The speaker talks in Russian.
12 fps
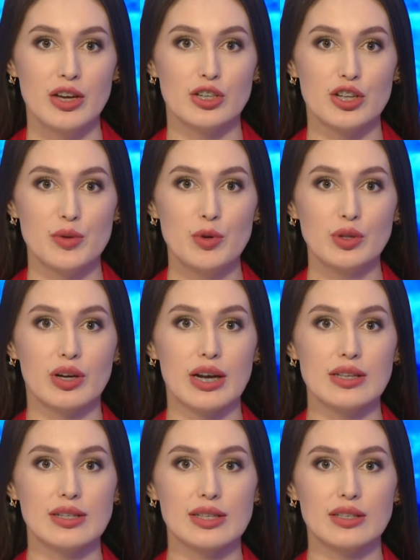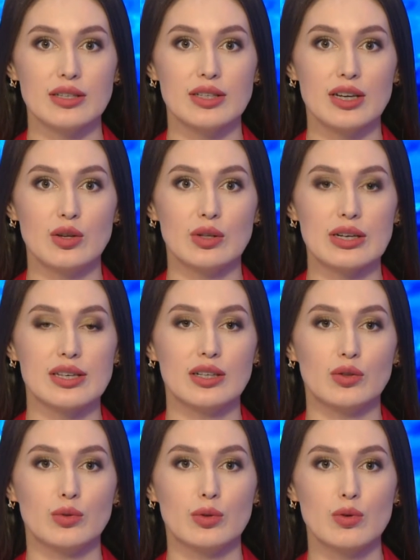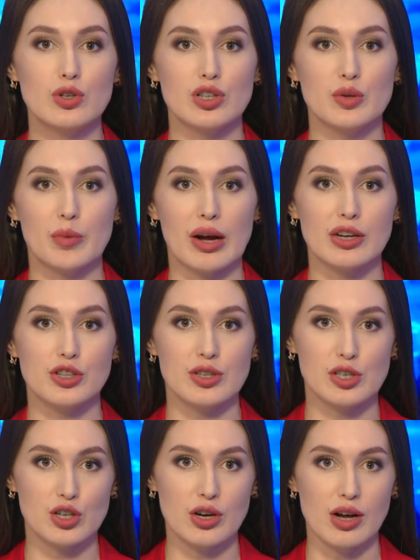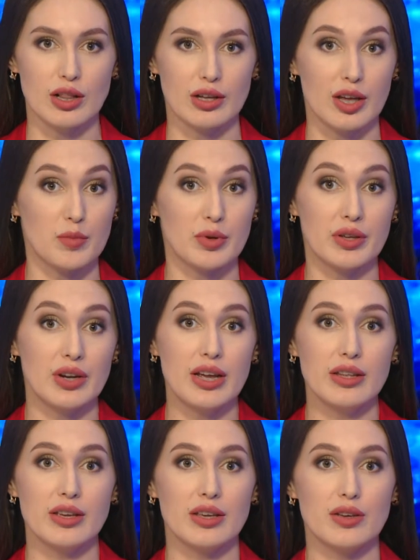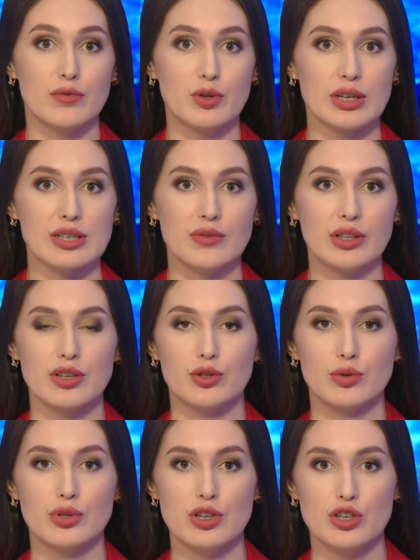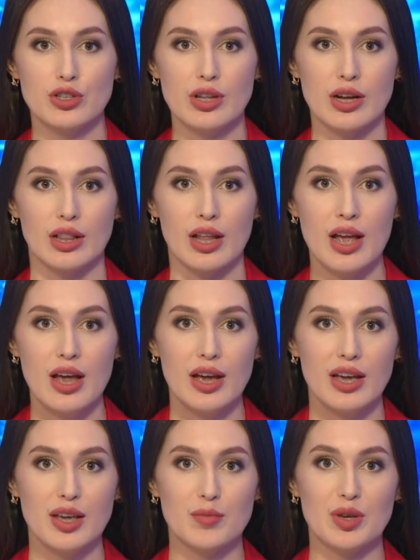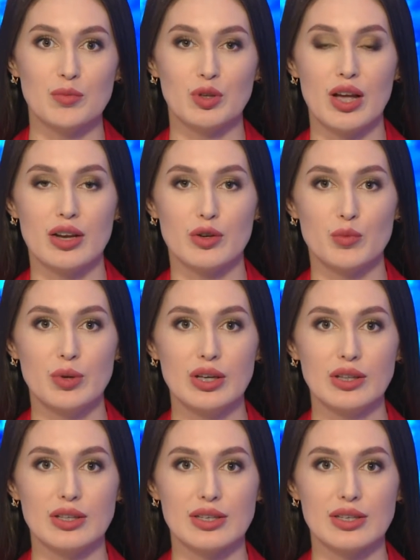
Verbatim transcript: Жеребенок родился неделю назад у лошади по кличке Зажигалка, и появление его на свет никто не ожидал. Имя ему дали рубин